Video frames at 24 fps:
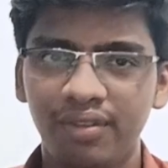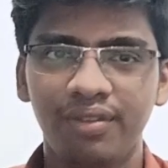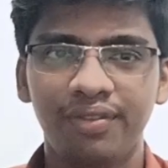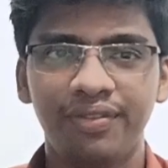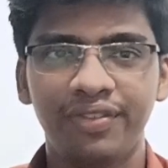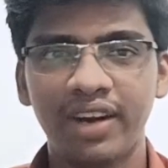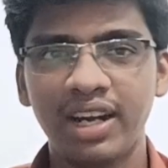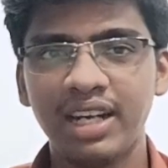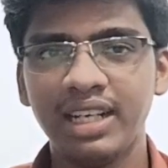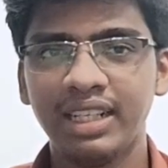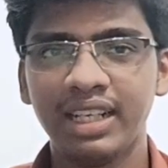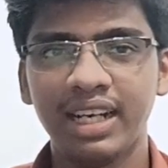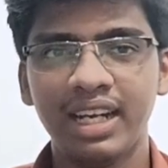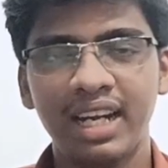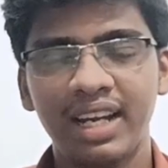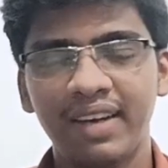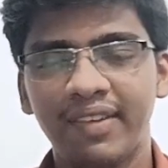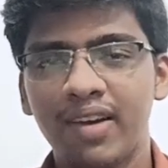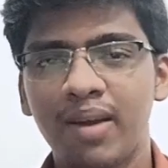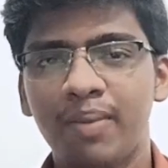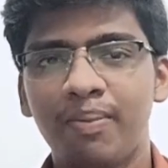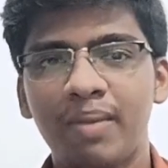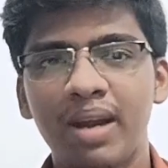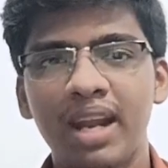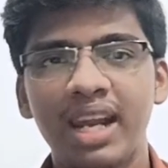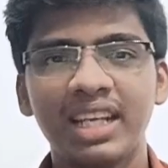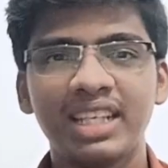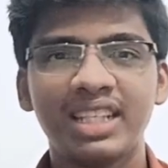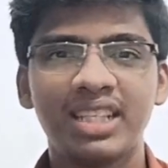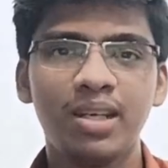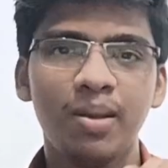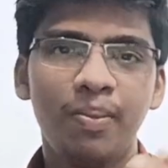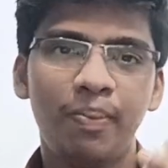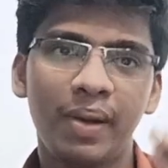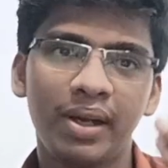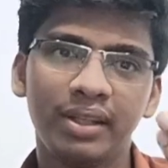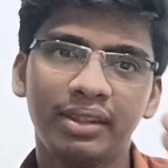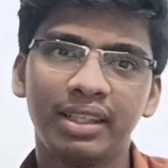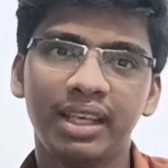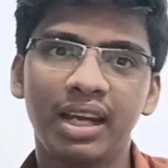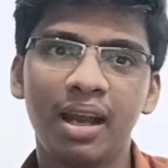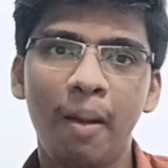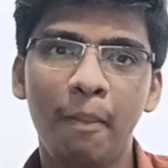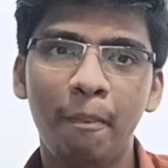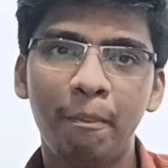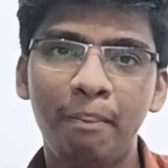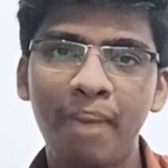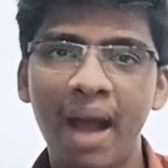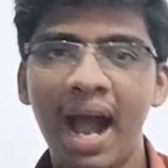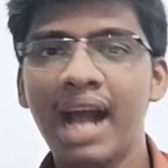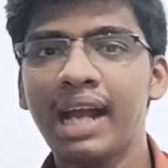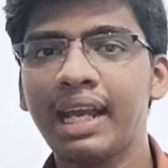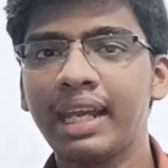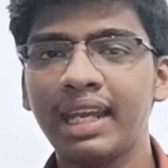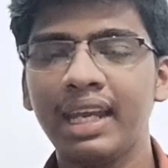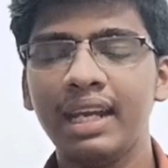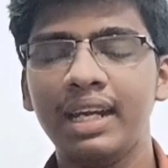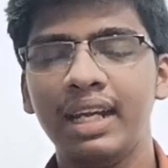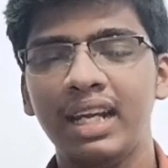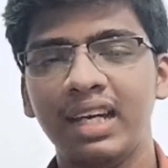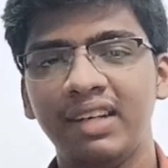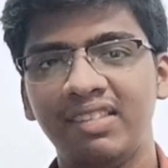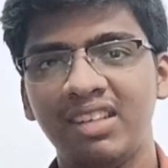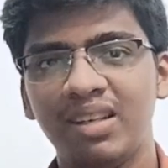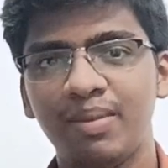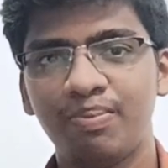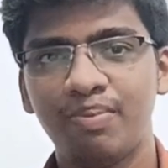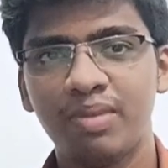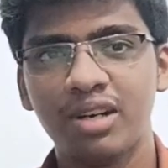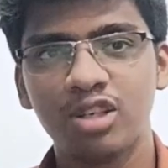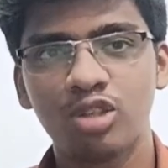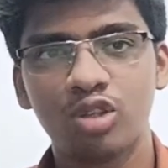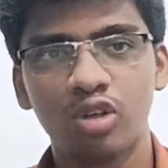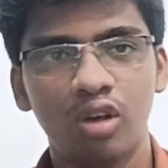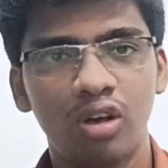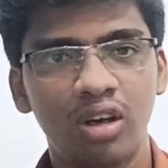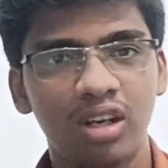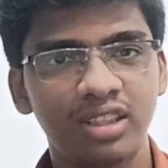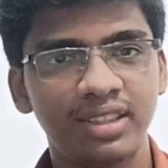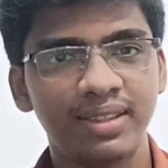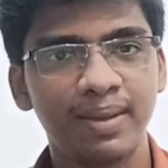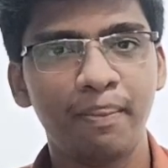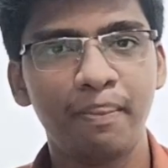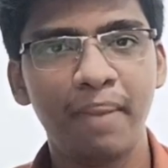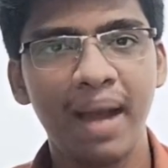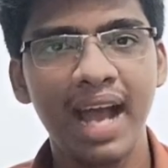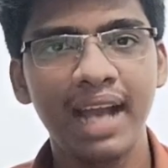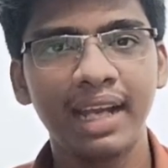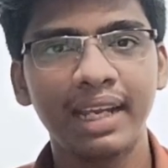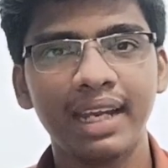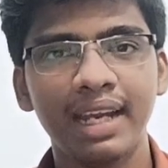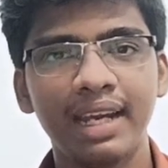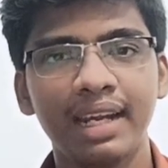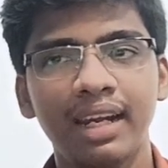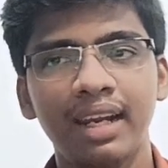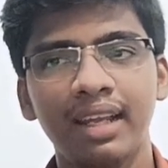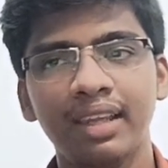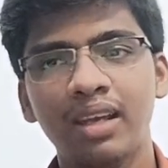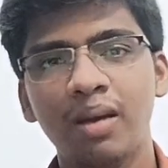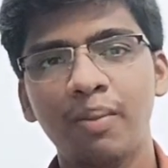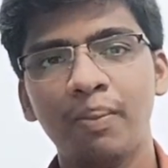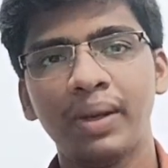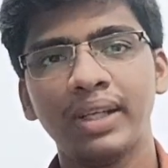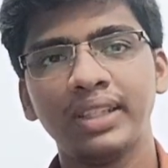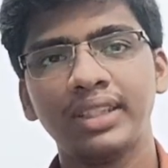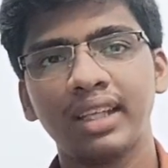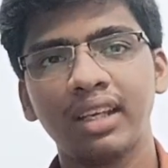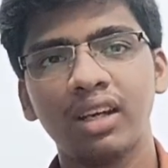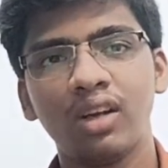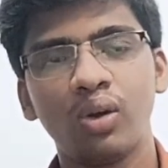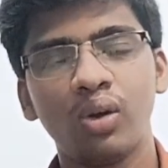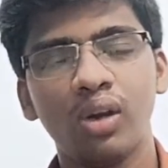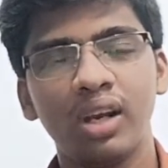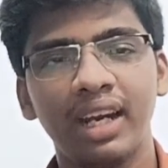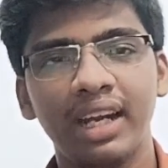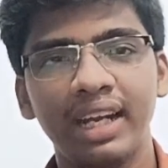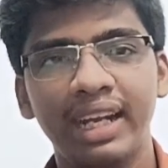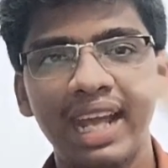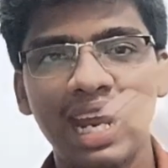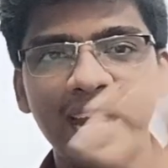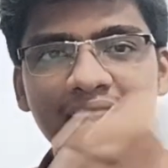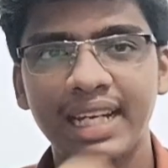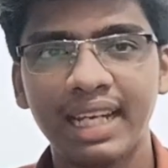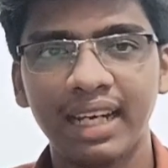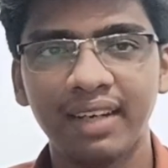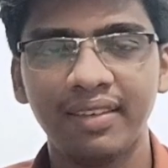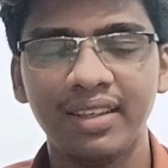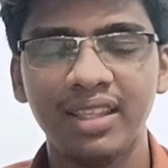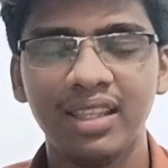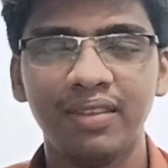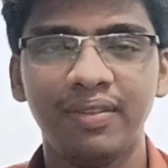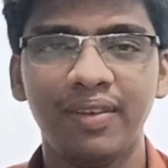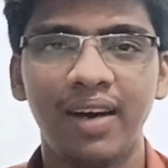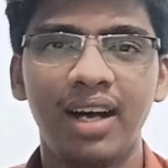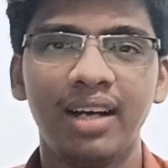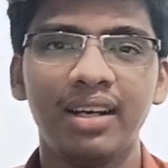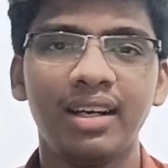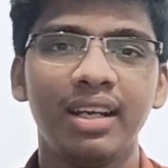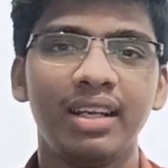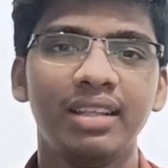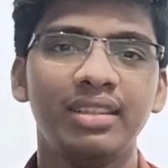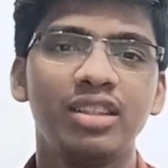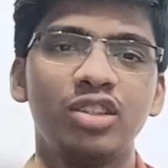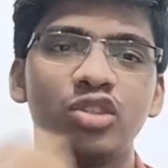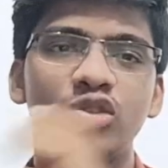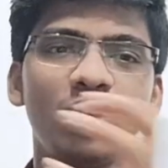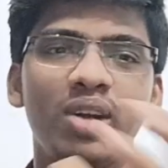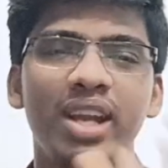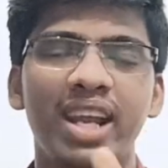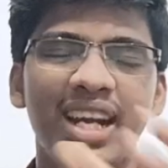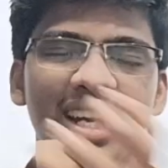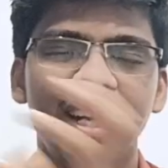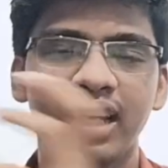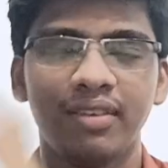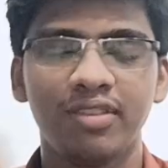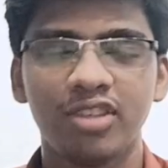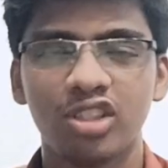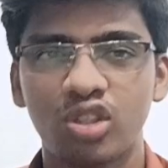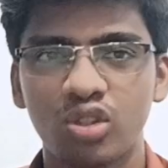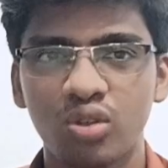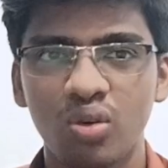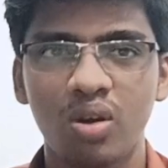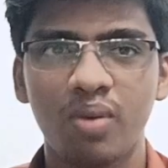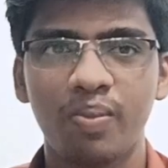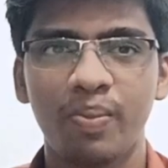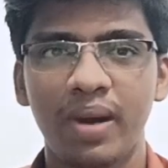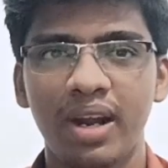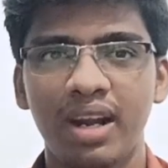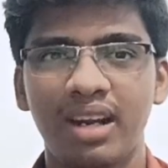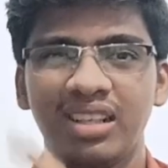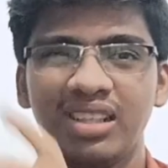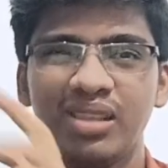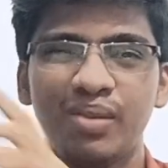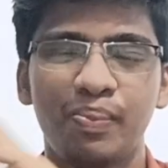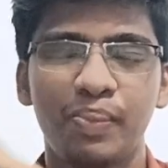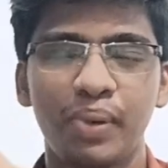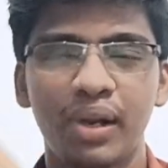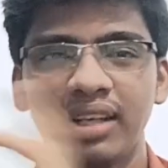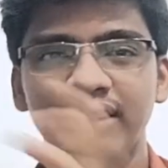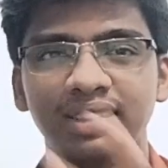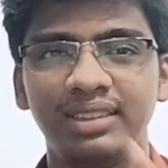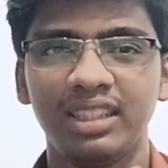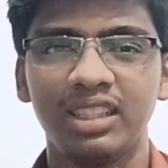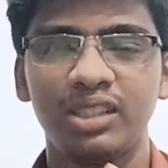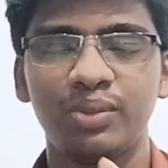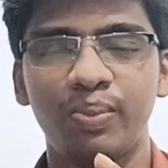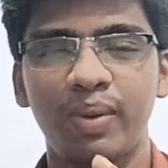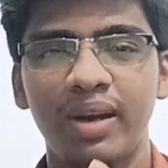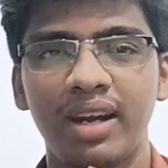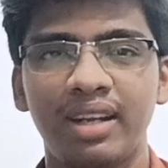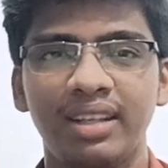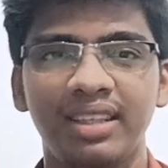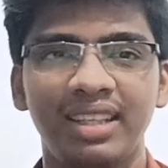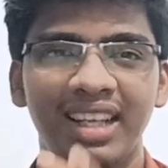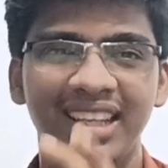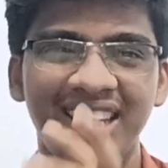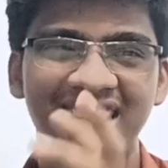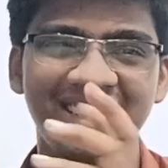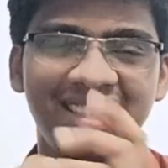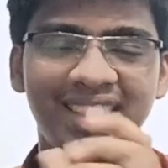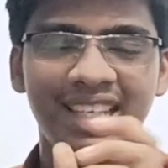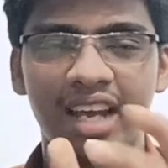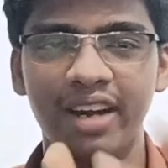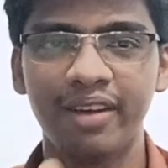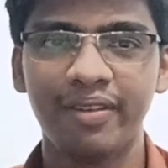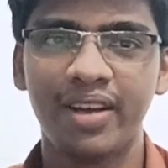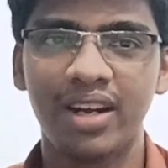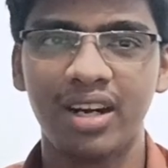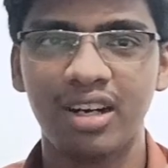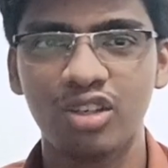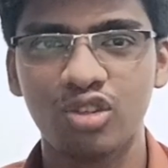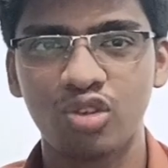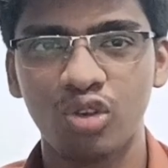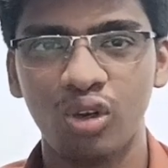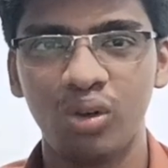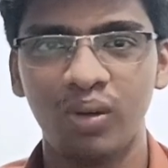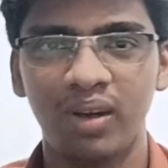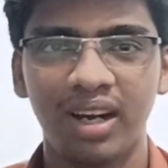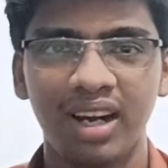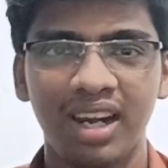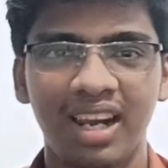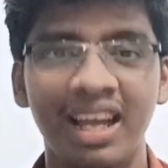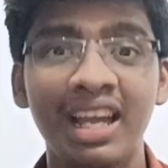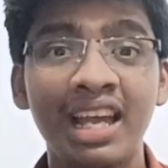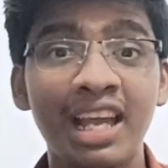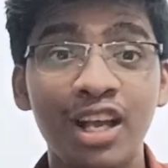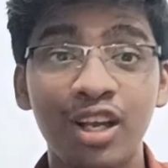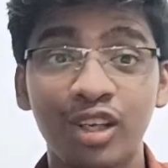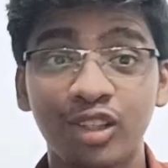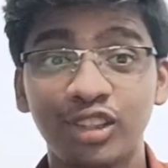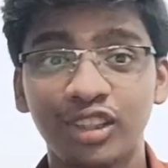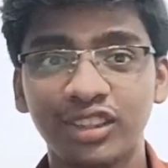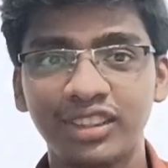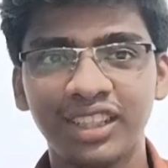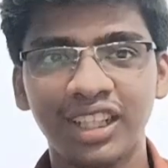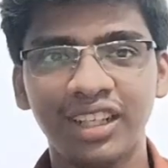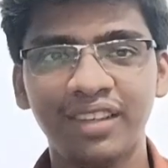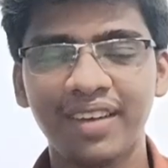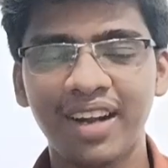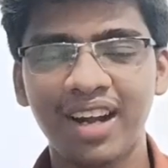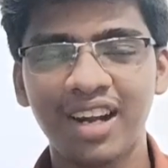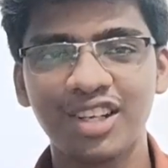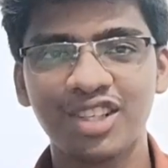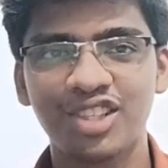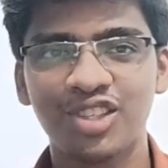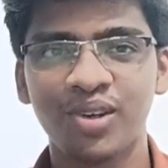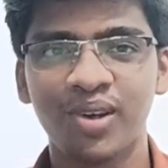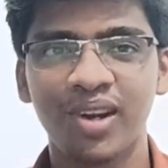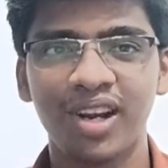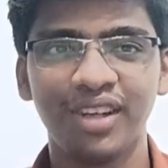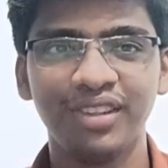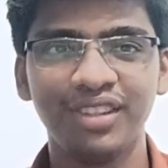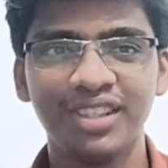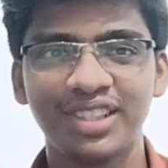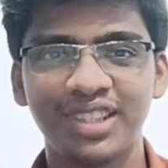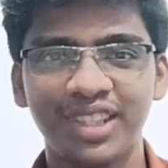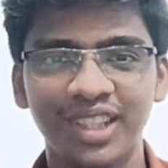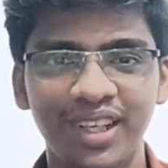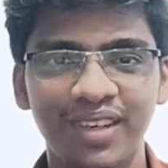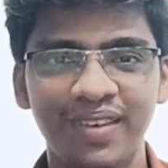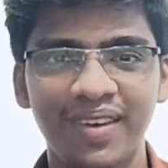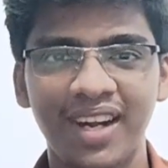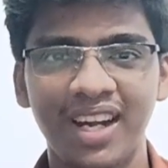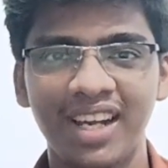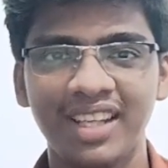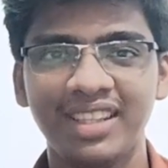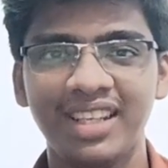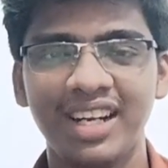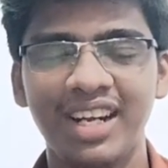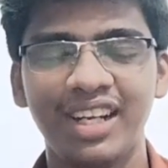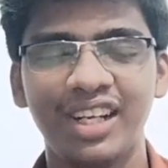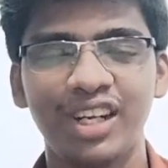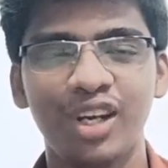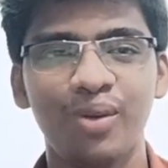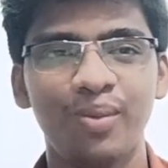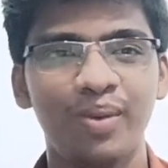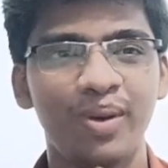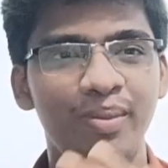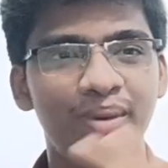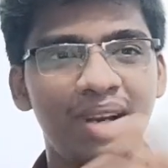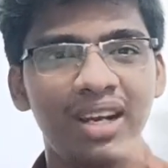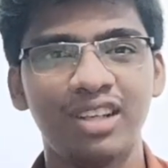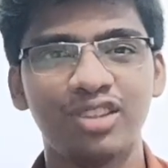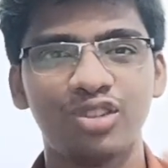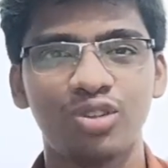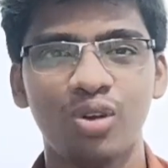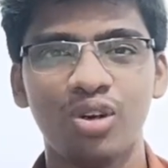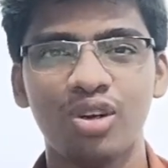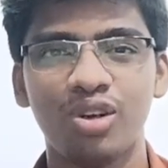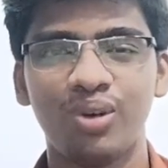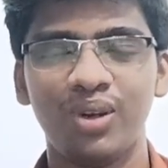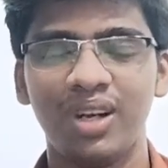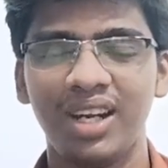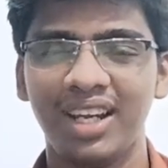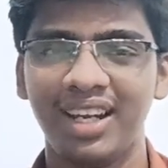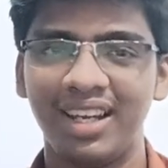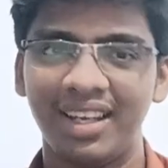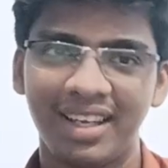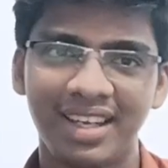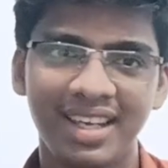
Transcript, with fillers: ஃப்ரண்ட் அண்ட் டெவலப்மெண்ட் நெக்ஸ்ட் பார்த்தீங்கன்னா பேக் அண்ட் டெவலப்மெண்ட் சொல்லுவாங்க ஸோ பேக் எண்டில் தான் பார்த்தீங்கன்னா உங்களுக்கு டேட்டா வந்து வாங்குறது ஸோ டேட்டாவை ஸ்டோர் பண்ணுறது ப்ராசஸ் பண்ணுறது அதாவது சர்வர்னு சொல்லுவாங்கல்ல ஸோ சர்வரில் ஸ்டோர் ஆகுது சர்வர்லேருந்து ரெட்ரீவ் இப்படிலாம் சொல்கிறோம்ல